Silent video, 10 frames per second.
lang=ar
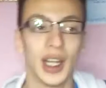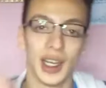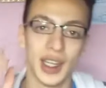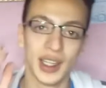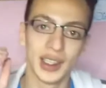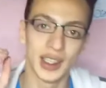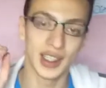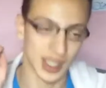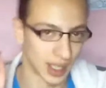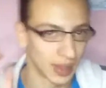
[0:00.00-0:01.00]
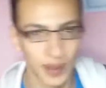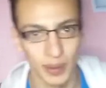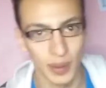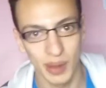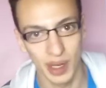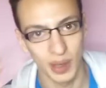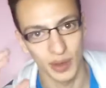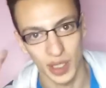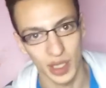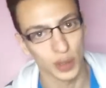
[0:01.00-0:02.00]
لان 90% من اللي
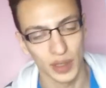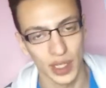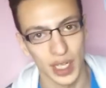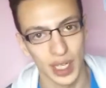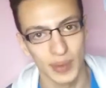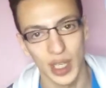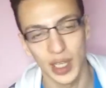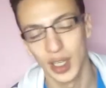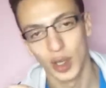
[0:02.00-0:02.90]
بيفكروا في الكلام ده